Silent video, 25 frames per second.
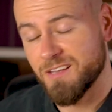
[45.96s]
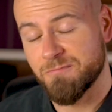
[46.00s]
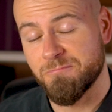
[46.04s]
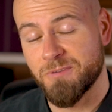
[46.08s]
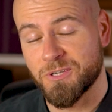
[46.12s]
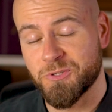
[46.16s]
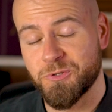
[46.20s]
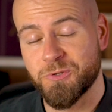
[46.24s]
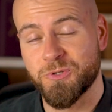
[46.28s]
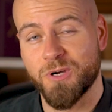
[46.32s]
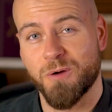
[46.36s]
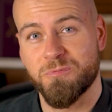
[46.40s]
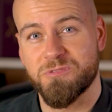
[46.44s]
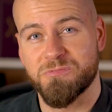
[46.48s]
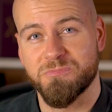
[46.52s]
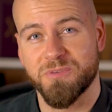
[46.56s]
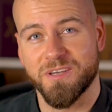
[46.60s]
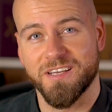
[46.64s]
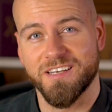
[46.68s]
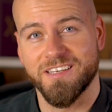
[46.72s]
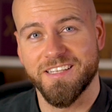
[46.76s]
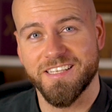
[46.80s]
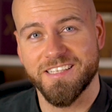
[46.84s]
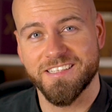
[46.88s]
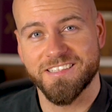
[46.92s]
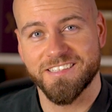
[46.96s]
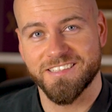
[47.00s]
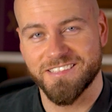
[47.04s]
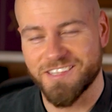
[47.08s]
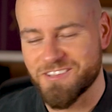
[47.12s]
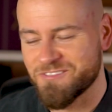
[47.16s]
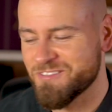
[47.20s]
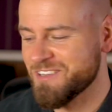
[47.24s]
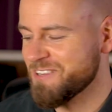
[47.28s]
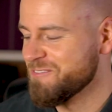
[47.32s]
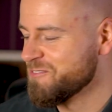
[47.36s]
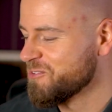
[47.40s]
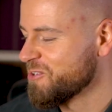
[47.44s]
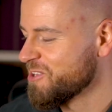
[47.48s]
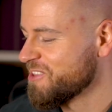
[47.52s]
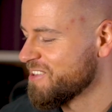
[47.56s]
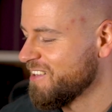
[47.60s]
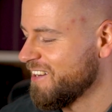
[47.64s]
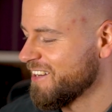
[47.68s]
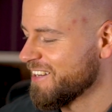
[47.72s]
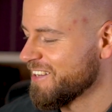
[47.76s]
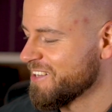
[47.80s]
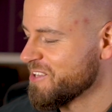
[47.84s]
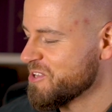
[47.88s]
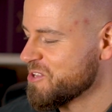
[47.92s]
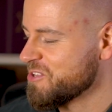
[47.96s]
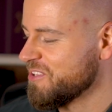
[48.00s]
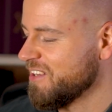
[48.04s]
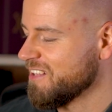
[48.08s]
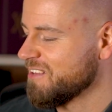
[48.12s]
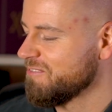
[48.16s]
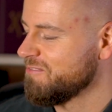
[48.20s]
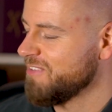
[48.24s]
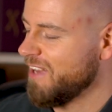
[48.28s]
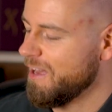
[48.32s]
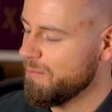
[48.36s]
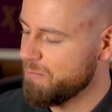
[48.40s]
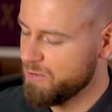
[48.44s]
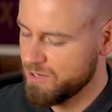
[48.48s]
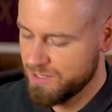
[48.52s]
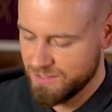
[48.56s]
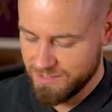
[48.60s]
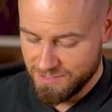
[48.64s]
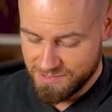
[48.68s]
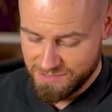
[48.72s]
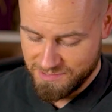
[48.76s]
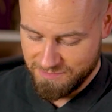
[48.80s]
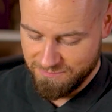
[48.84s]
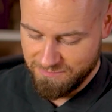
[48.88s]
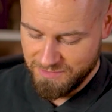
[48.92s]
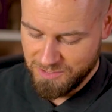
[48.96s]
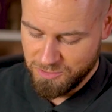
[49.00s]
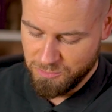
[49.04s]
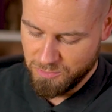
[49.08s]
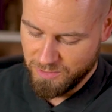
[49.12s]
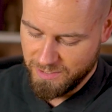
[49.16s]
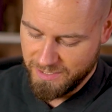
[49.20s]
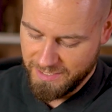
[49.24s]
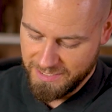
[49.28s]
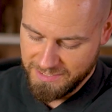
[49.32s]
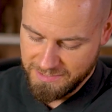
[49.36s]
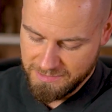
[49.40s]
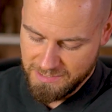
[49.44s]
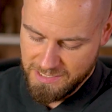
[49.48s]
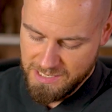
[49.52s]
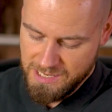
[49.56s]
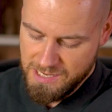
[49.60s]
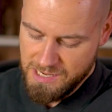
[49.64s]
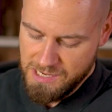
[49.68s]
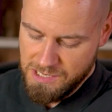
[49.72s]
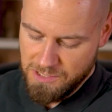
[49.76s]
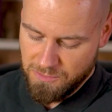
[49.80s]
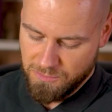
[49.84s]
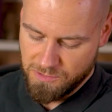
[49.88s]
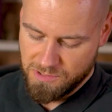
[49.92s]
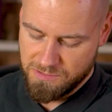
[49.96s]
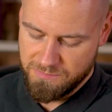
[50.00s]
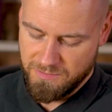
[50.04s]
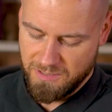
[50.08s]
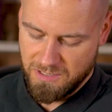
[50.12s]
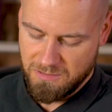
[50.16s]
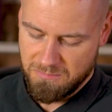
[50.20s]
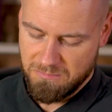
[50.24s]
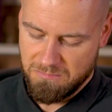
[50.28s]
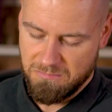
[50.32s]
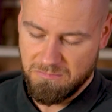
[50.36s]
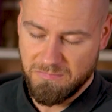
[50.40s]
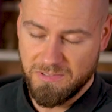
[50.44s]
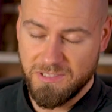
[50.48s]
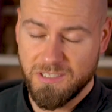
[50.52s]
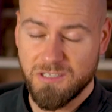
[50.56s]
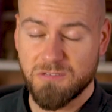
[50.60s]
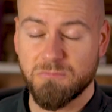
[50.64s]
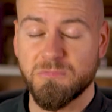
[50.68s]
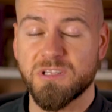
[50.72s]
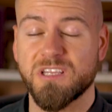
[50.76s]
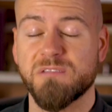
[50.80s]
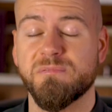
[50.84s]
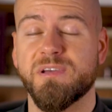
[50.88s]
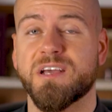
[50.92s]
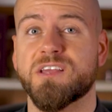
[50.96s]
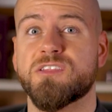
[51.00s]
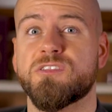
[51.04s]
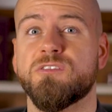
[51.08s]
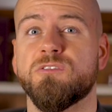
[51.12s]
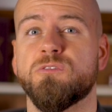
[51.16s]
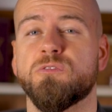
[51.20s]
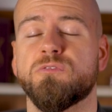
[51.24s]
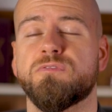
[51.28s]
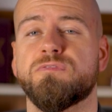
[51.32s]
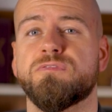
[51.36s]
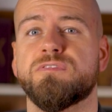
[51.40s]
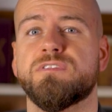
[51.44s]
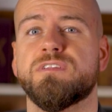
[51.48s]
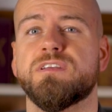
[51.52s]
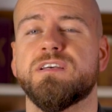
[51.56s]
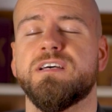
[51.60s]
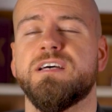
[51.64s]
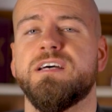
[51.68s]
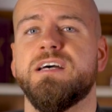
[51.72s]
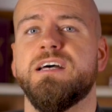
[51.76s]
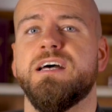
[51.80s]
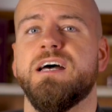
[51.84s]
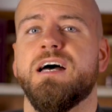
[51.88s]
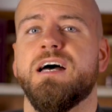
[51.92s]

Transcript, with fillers: Mal gucken, ob es mir gelingt. Deswegen würde ich sagen, starten wir einmal in das Video rein. Und zwar hier mit dem ersten Duft